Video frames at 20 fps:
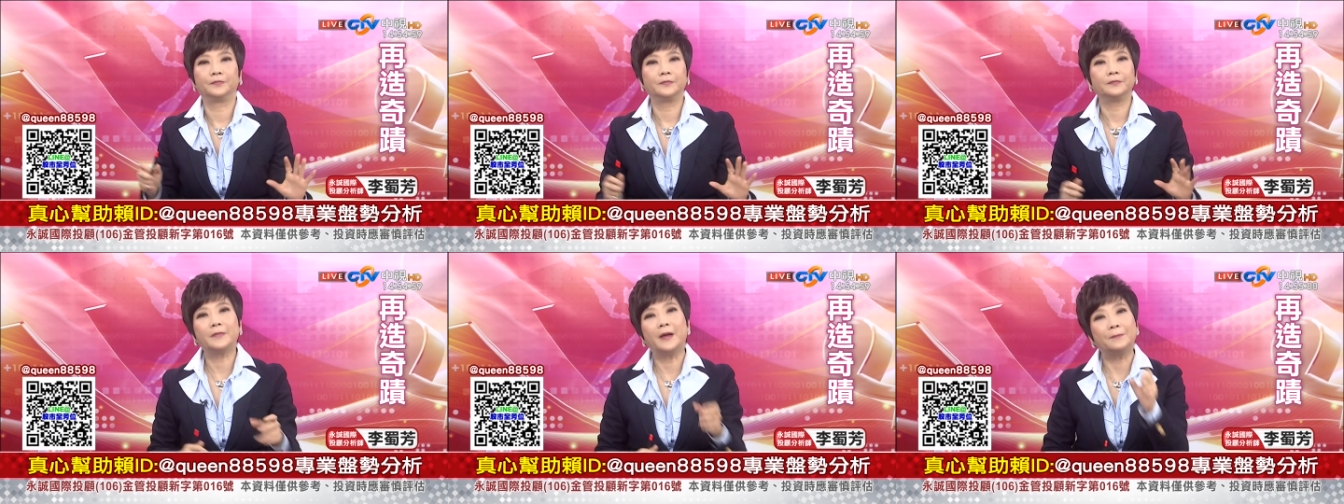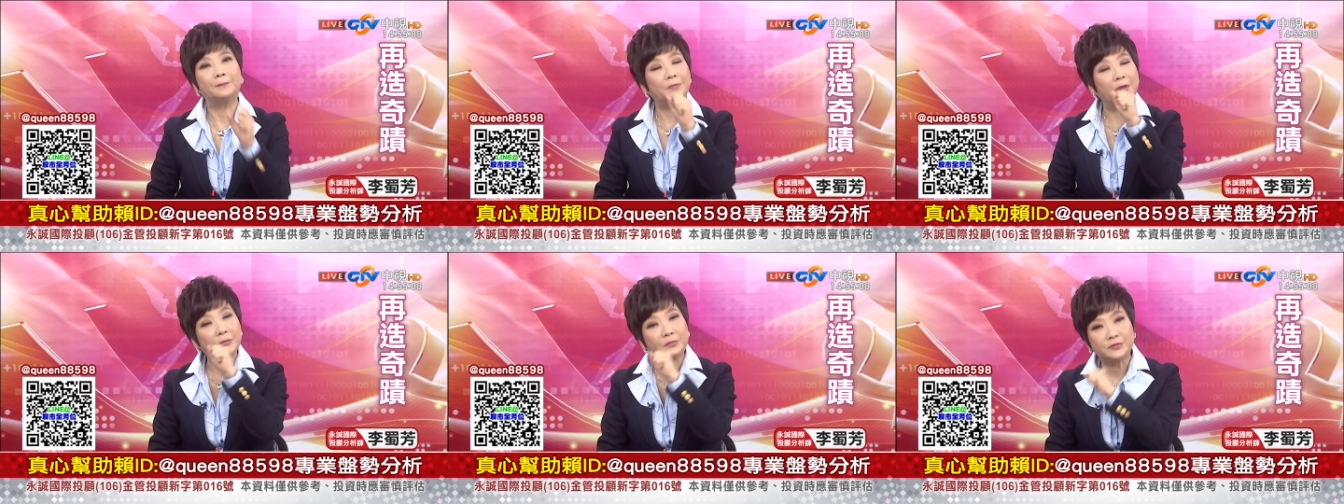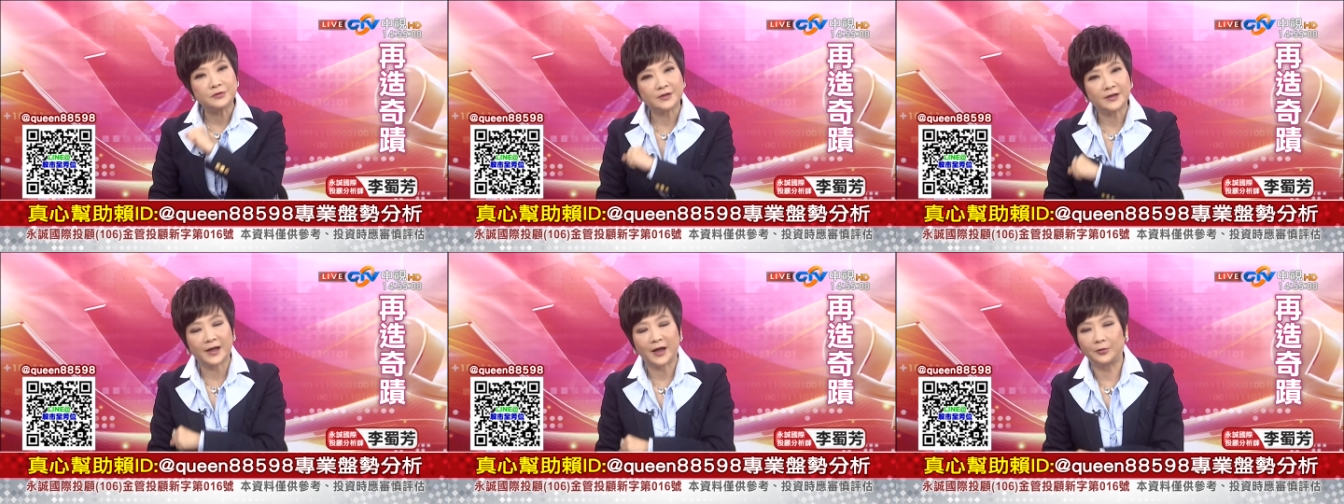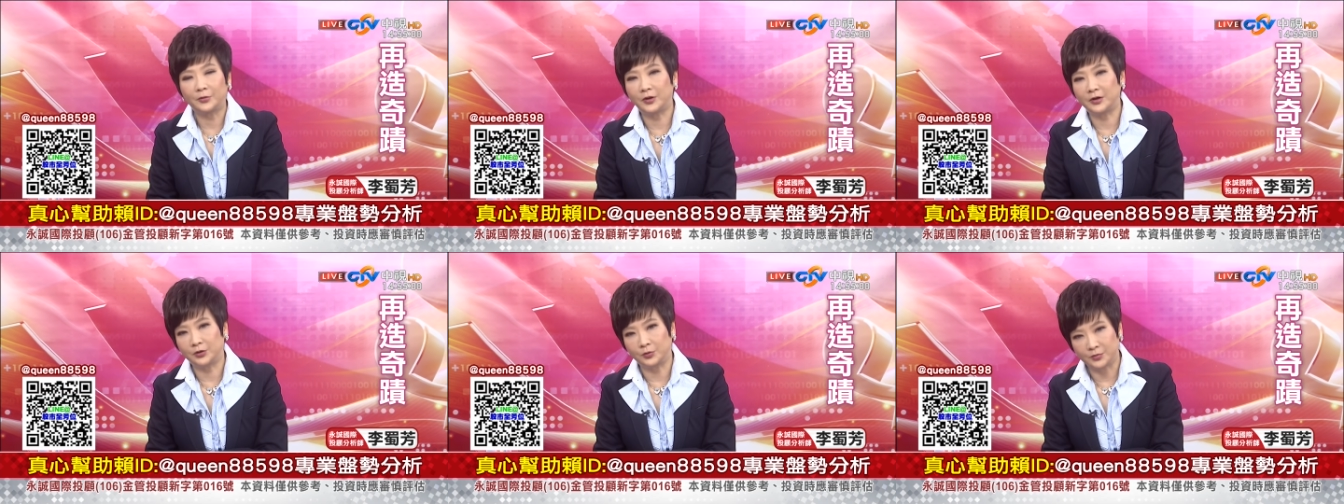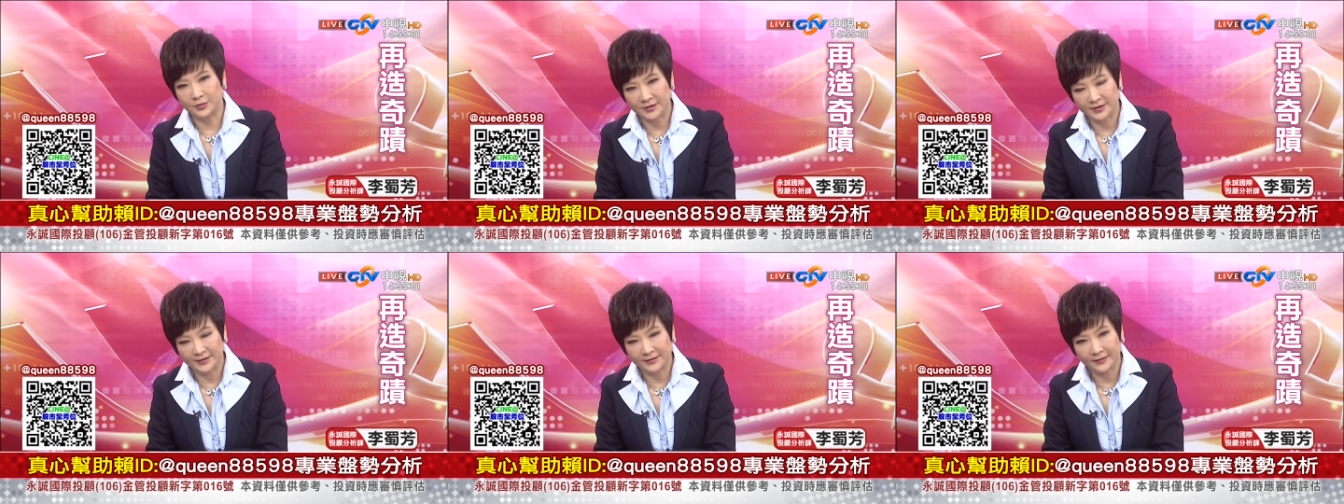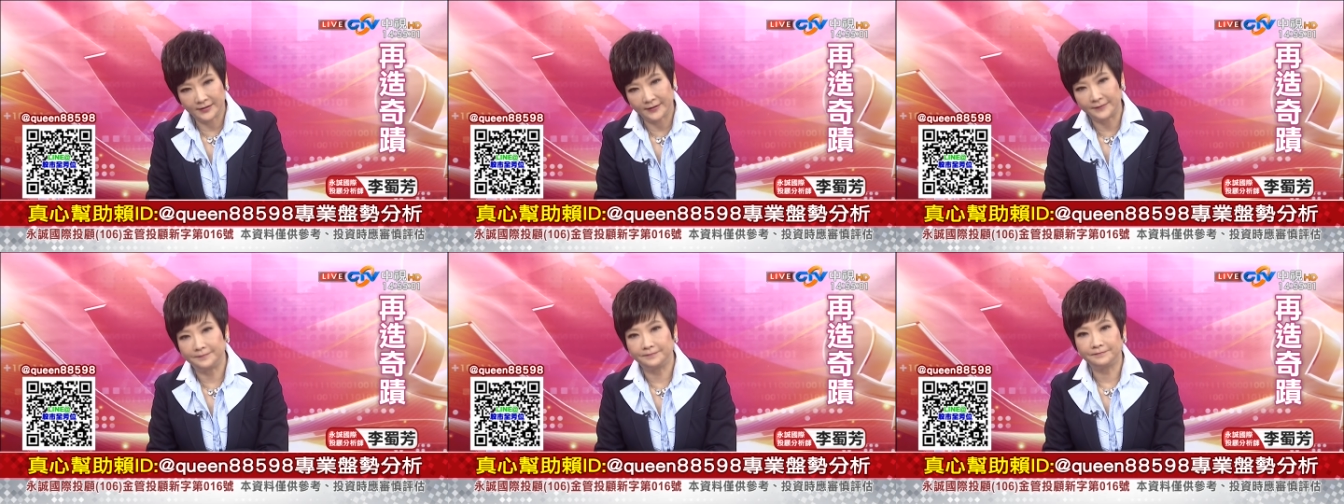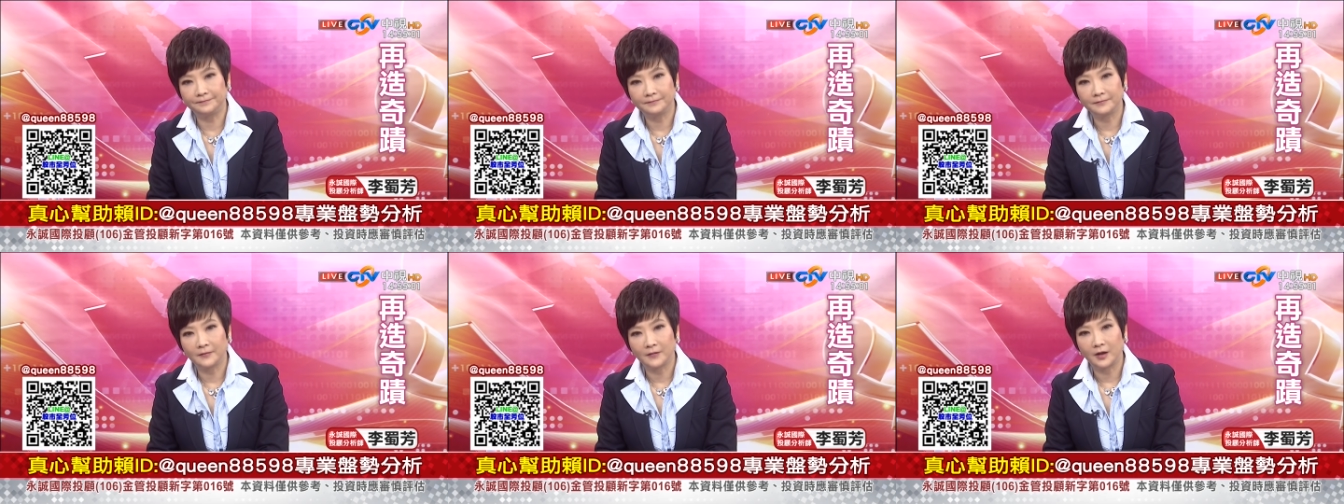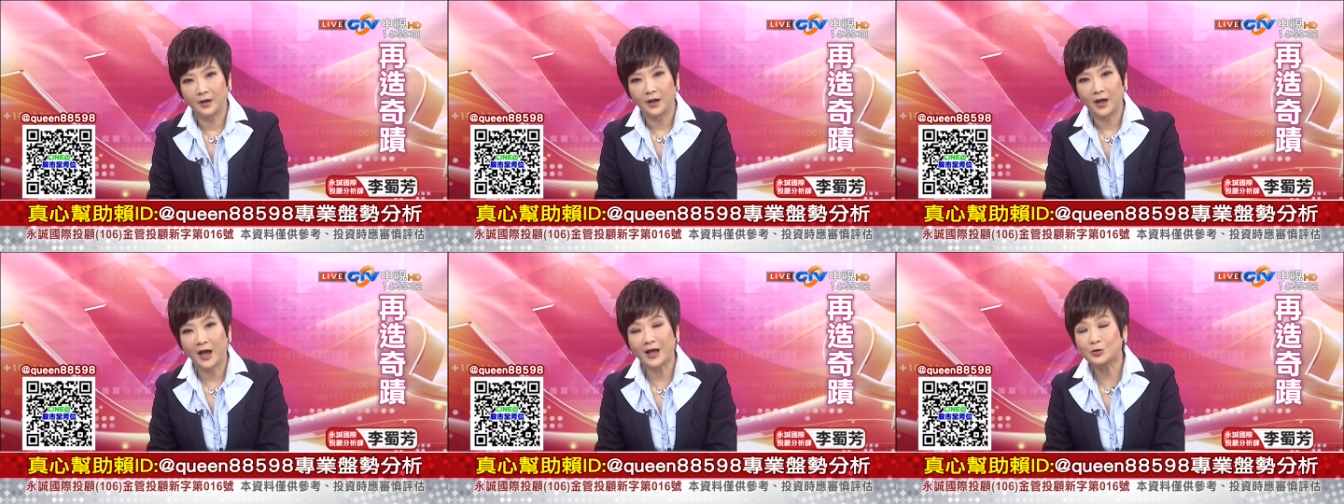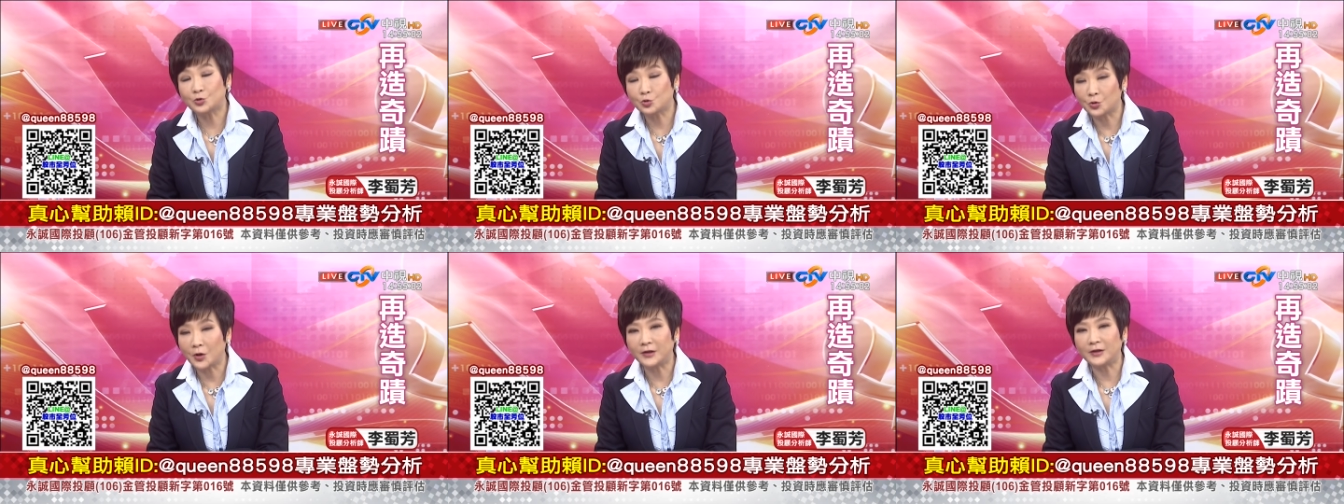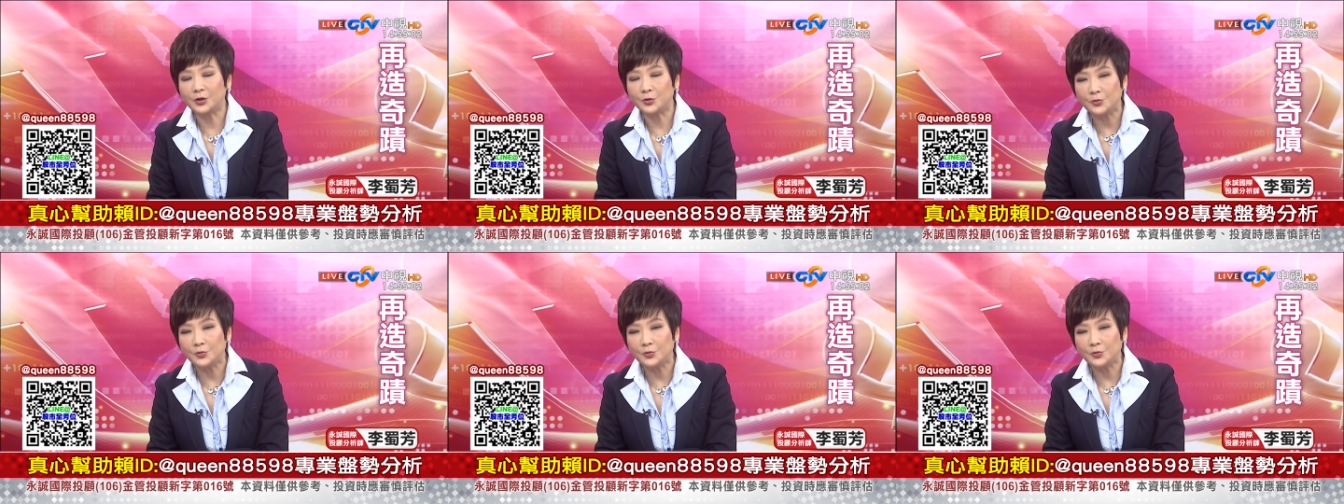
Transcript: 但并不是看坏同心店。它主要的